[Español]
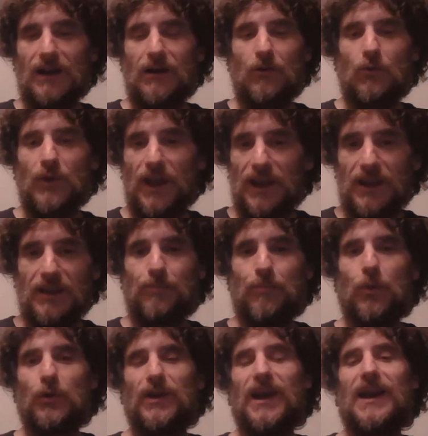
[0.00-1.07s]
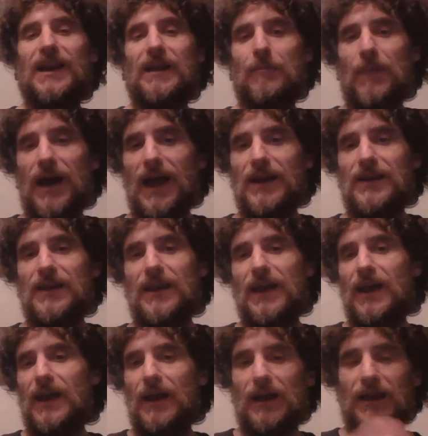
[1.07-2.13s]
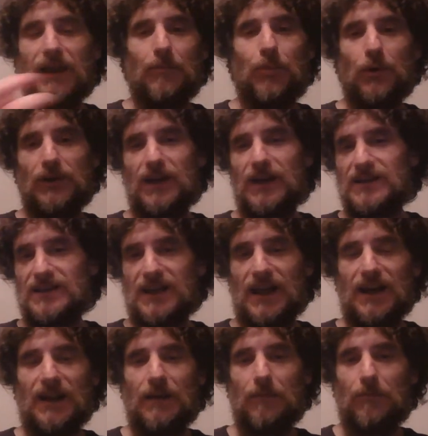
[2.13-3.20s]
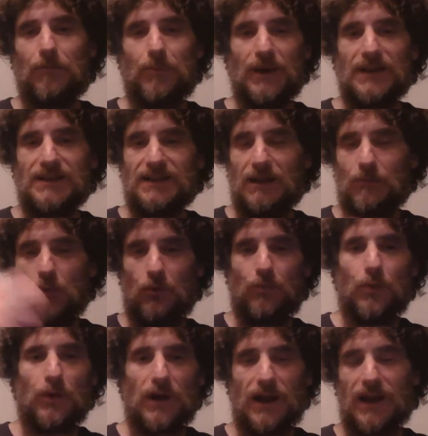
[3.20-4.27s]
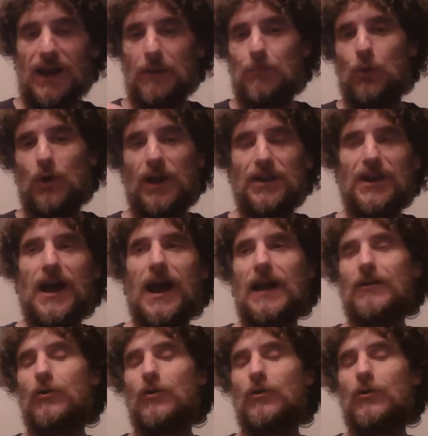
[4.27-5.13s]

un equipo de Alemania que podrá estar en préstamo por acá y por allá.